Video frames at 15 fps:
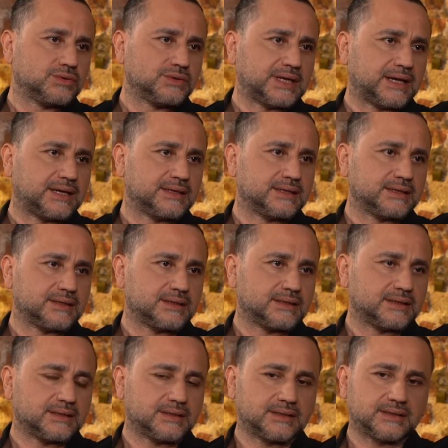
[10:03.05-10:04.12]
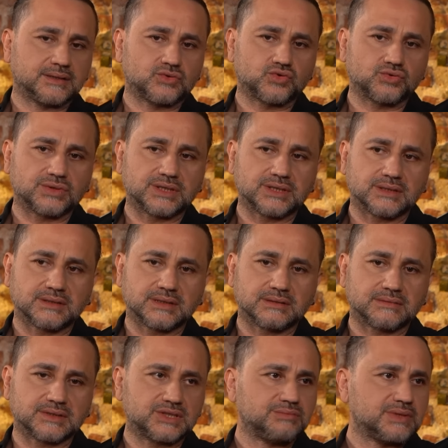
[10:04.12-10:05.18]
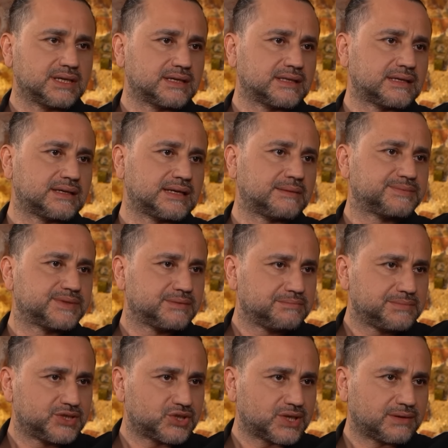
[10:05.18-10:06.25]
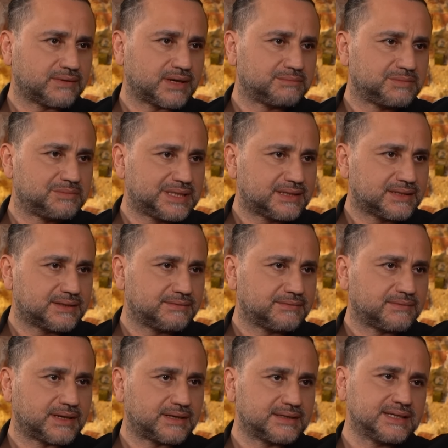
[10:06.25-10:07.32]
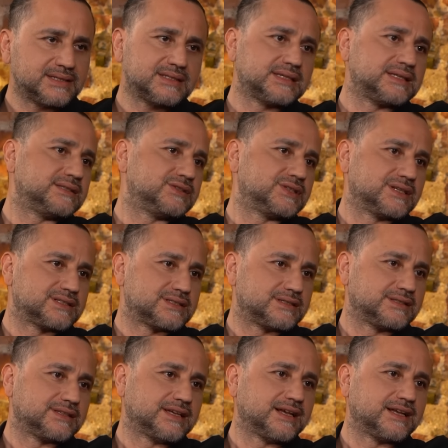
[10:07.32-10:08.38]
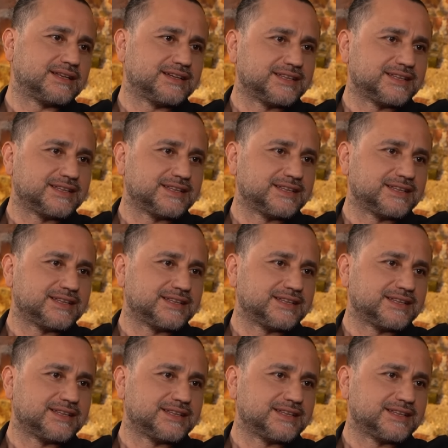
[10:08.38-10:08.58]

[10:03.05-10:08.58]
Yani e, çünkü şimdiye kadar yaptığım bir şey var, bir birikim var. Yazık edeceksin yani.